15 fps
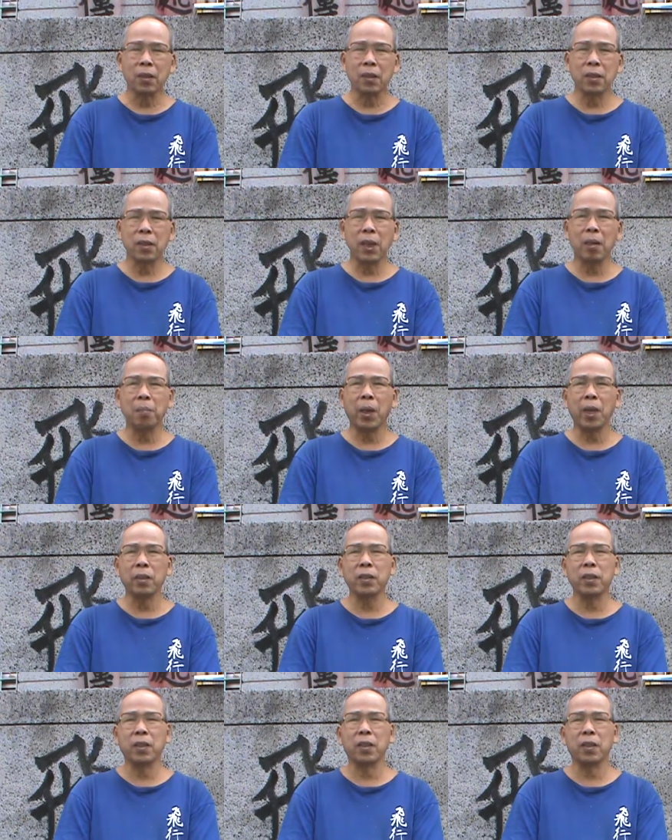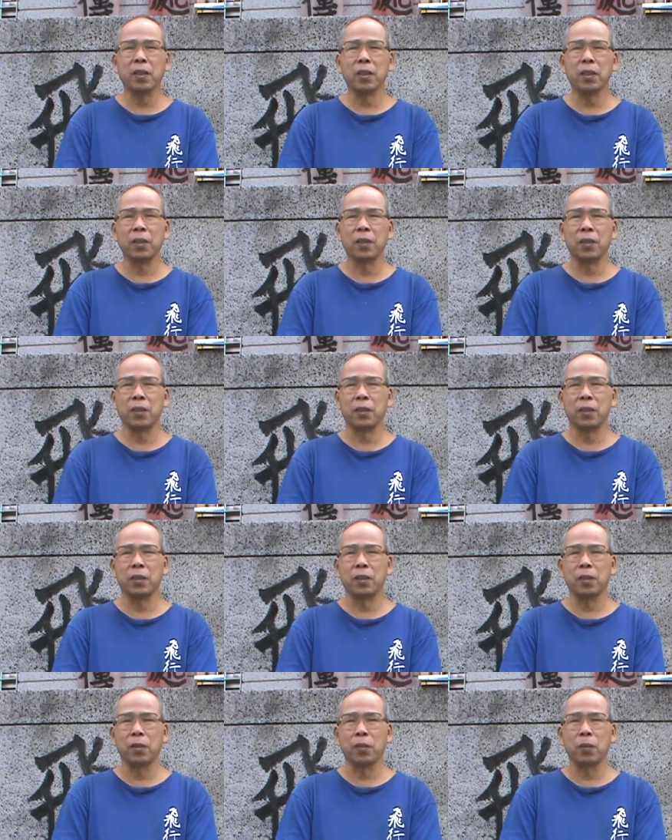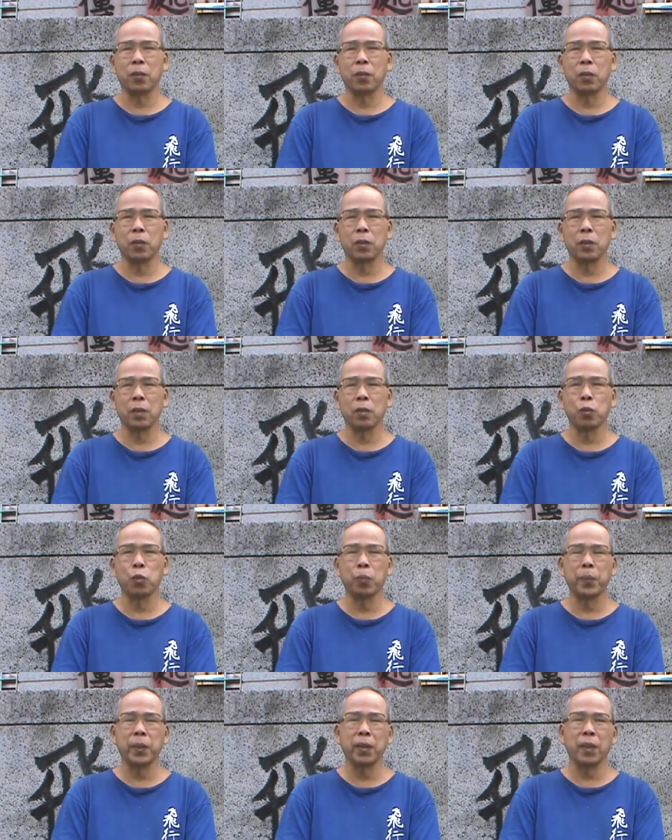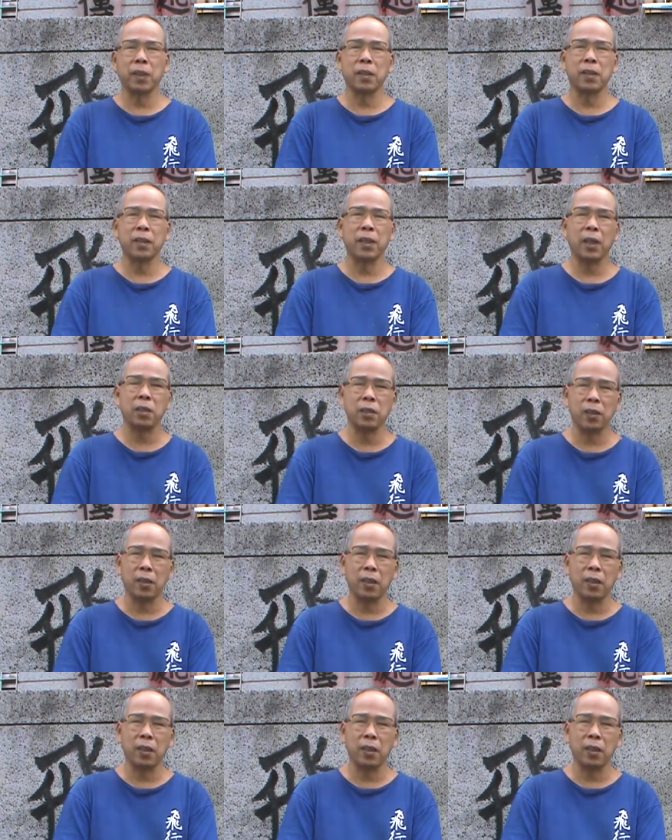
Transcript: 三毛的出名哈是在